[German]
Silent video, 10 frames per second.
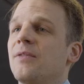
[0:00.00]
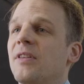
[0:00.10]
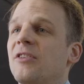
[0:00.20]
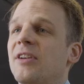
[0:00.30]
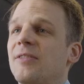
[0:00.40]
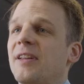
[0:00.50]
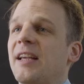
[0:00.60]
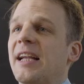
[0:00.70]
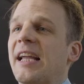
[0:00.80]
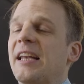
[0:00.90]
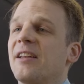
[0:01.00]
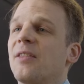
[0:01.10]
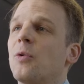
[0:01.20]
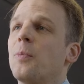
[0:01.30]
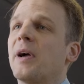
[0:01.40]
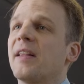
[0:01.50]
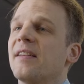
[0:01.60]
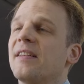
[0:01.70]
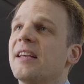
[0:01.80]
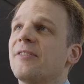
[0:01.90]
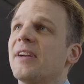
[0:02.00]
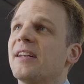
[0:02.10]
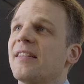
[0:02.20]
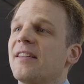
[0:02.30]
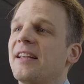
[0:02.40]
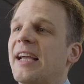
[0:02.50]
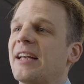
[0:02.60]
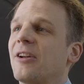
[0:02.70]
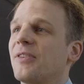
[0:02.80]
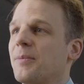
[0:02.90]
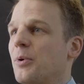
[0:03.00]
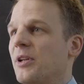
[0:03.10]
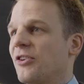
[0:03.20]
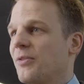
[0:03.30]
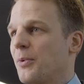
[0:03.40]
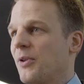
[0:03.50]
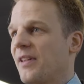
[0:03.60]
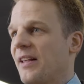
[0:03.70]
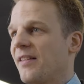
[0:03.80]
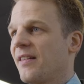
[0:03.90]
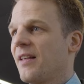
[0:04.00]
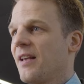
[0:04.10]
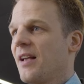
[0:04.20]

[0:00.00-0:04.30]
wissenschaftliche Erkenntnis so präsentiert werden, dass sie direkt auf den politischen Prozess